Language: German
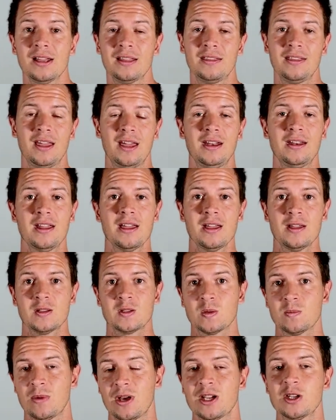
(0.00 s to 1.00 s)
Denn
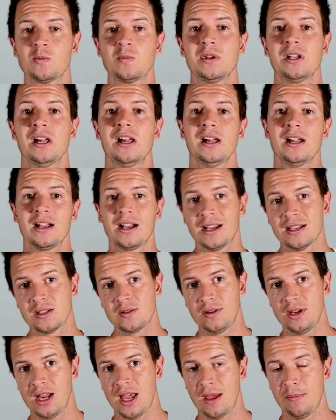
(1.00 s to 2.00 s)
zum Beispiel ganz
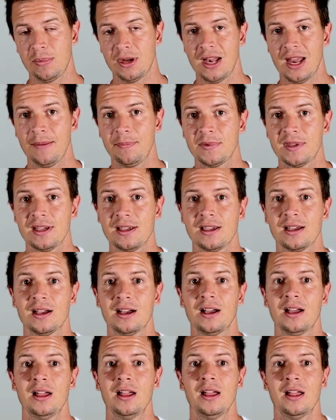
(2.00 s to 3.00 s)
viele Epileptiker,